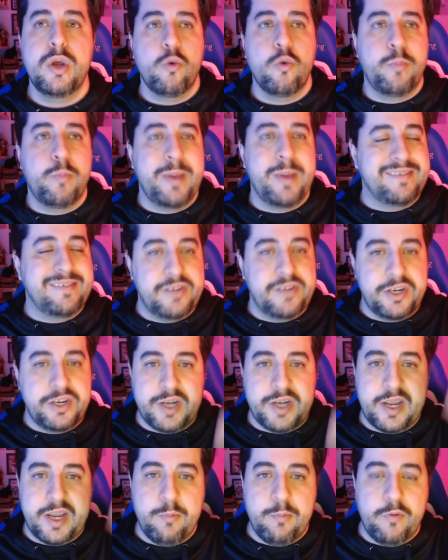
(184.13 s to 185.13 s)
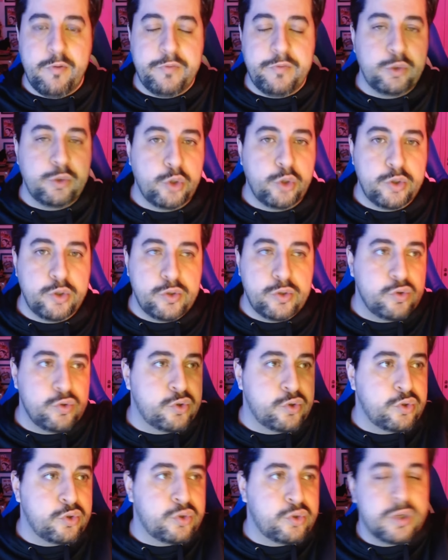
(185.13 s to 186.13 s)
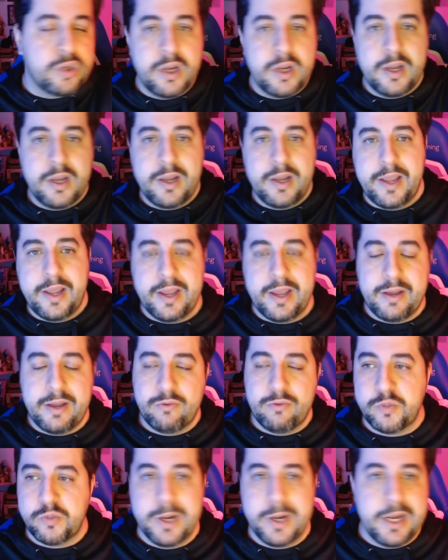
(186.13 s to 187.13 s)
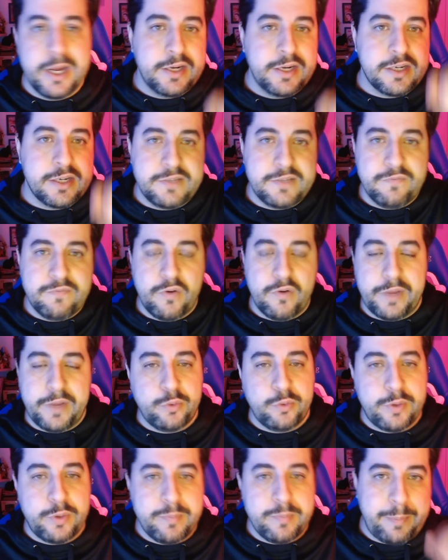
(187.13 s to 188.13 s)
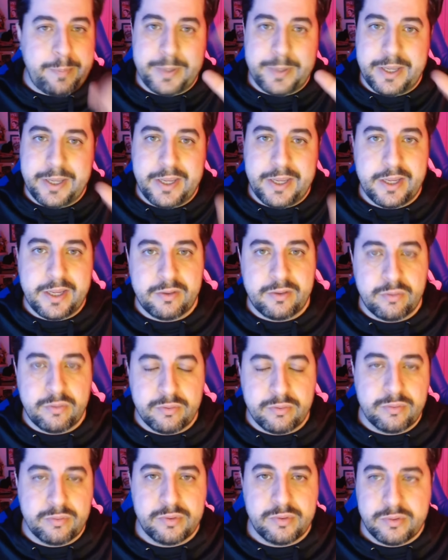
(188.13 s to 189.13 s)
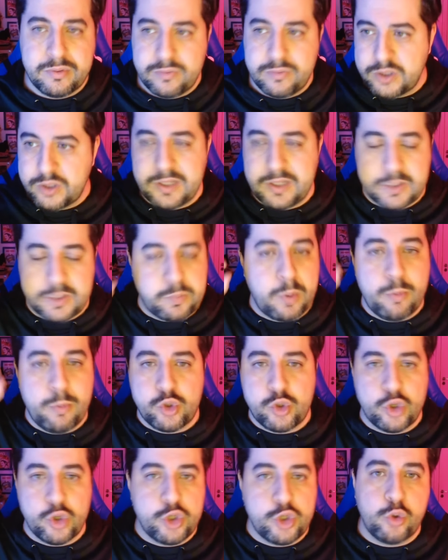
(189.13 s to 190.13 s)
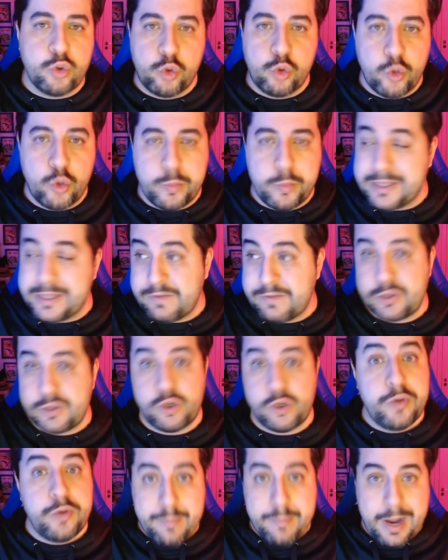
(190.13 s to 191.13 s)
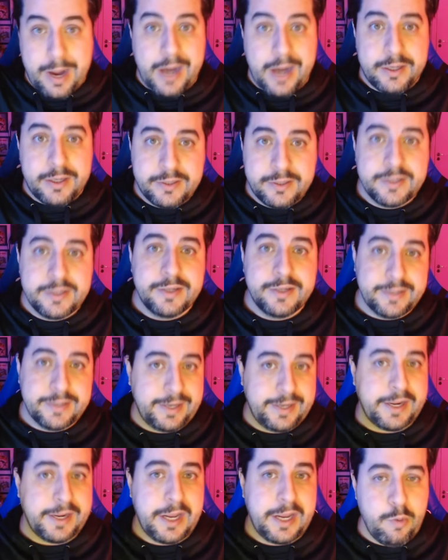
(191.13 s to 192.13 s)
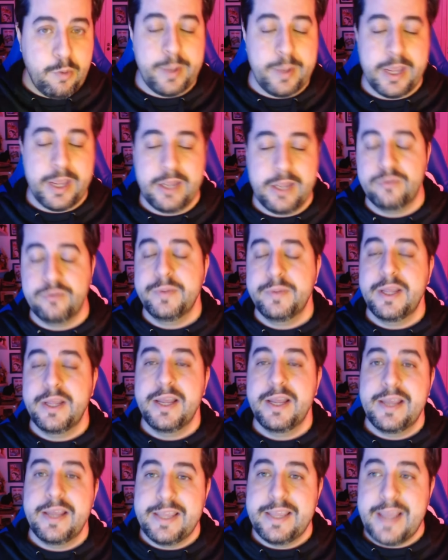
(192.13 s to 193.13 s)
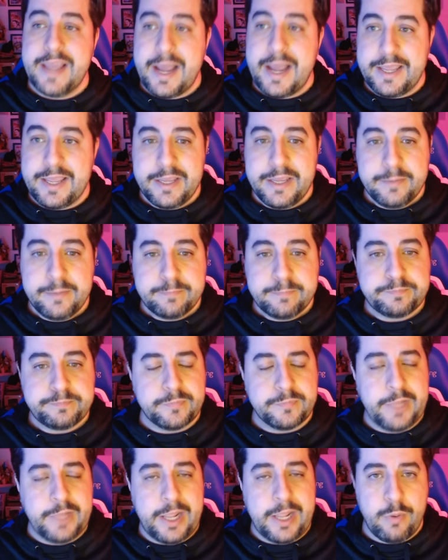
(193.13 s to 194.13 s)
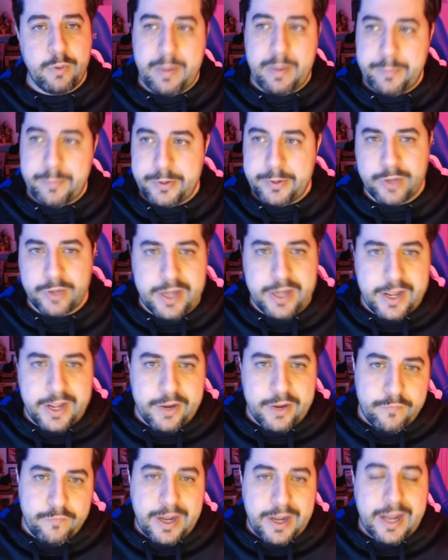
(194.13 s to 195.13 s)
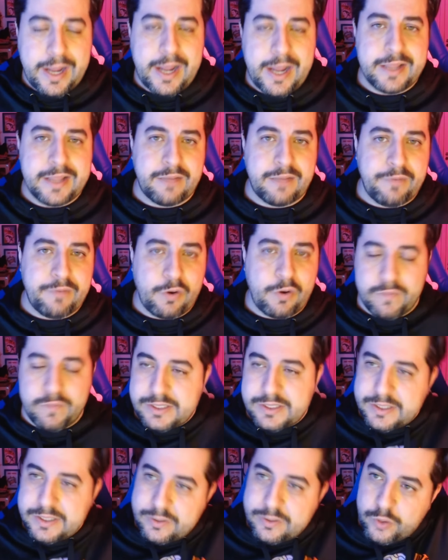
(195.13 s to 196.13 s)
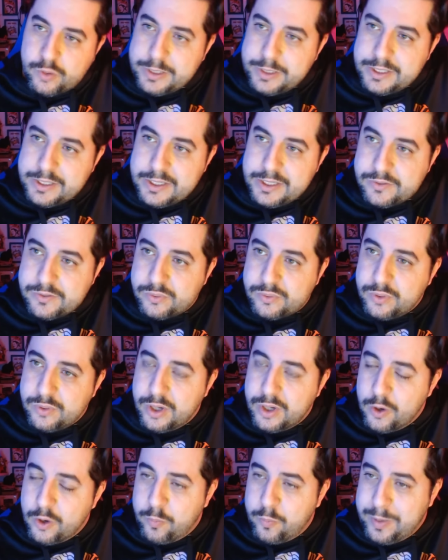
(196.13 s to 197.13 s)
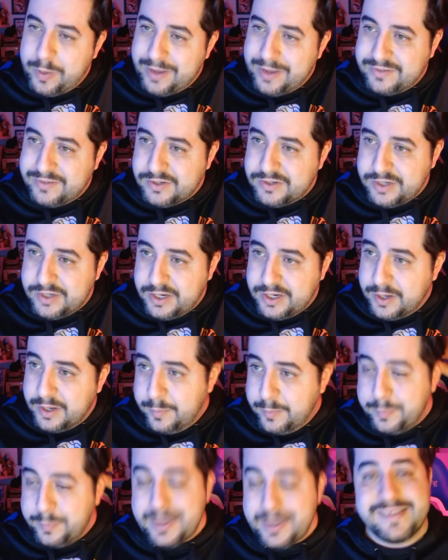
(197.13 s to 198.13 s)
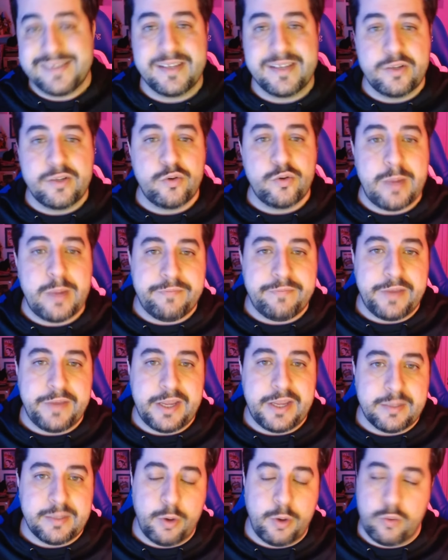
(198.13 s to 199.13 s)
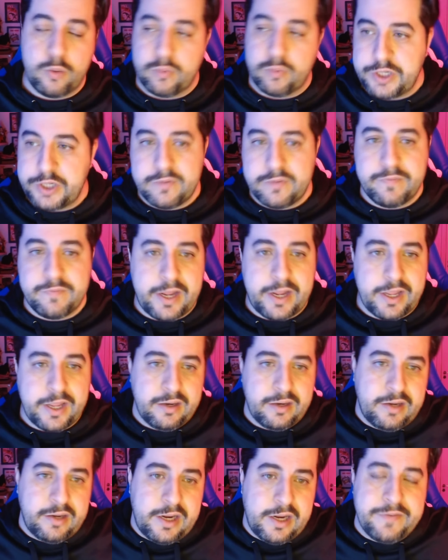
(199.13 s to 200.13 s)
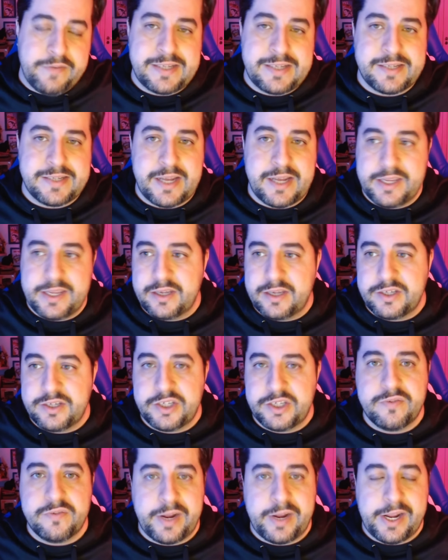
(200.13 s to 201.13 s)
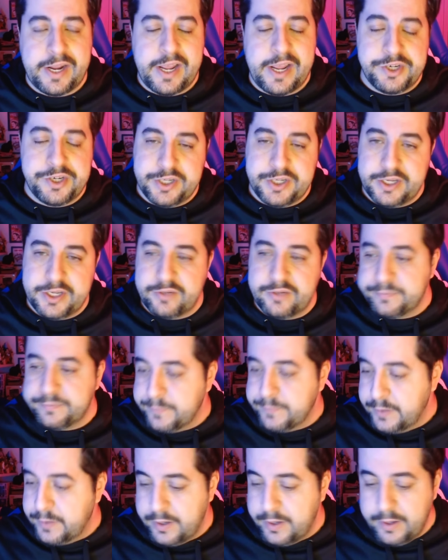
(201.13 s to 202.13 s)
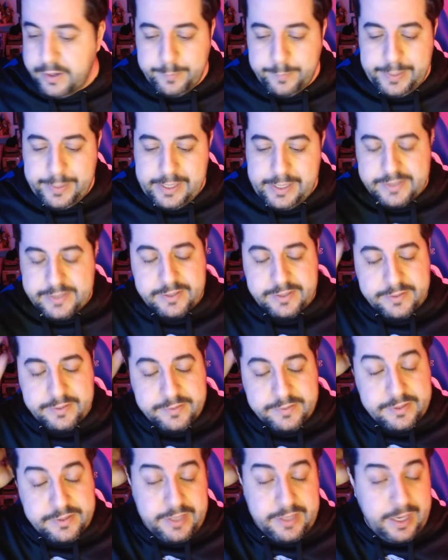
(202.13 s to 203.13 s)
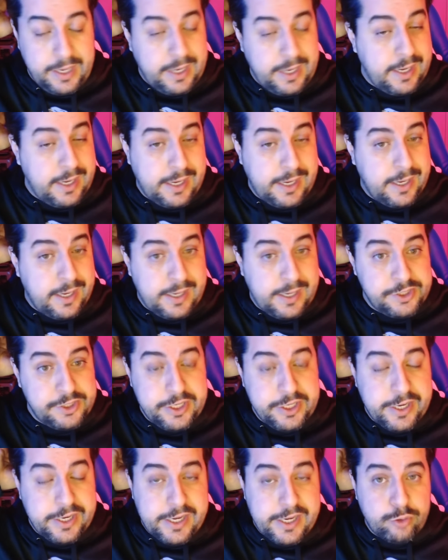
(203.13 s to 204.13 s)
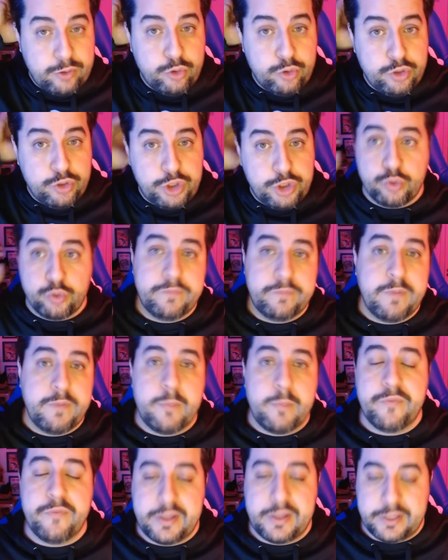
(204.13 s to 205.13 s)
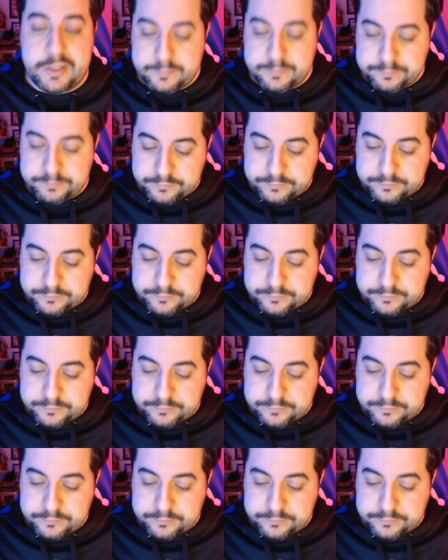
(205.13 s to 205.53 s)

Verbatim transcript: o PSG tinha removido todos os é, os banners envolvendo o Mbappé, do, dos, das promoções do clube, tava só o Neymar, né, naquele momento. E aí né? O Mbappé não queria renovar e estava conversando sobre isso. O PSG pensando numa venda, bom, a gente não vai, ele vai sair, a gente não vai ganhar dinheiro. Beleza, dá, tira ele tudo, de tudo e vamos vender.